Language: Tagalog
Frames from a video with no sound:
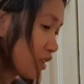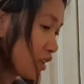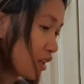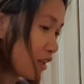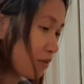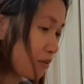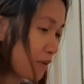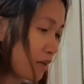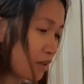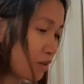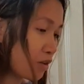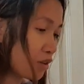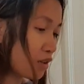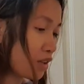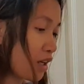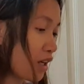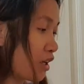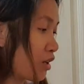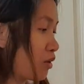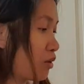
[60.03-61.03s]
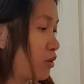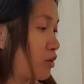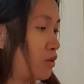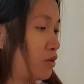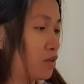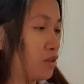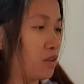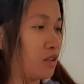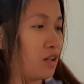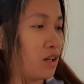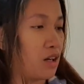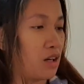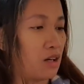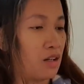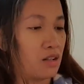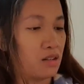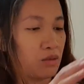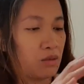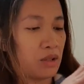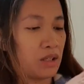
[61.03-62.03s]
meron tayong uh,
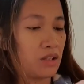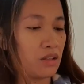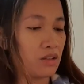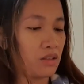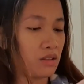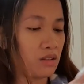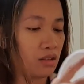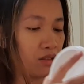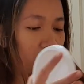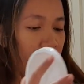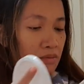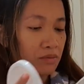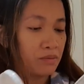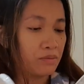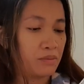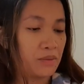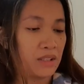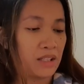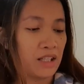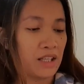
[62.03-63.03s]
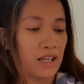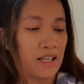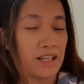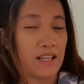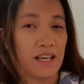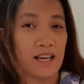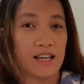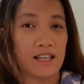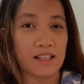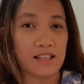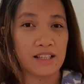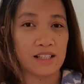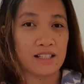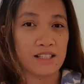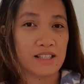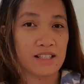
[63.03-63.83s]
ah, what, binigay ni Ate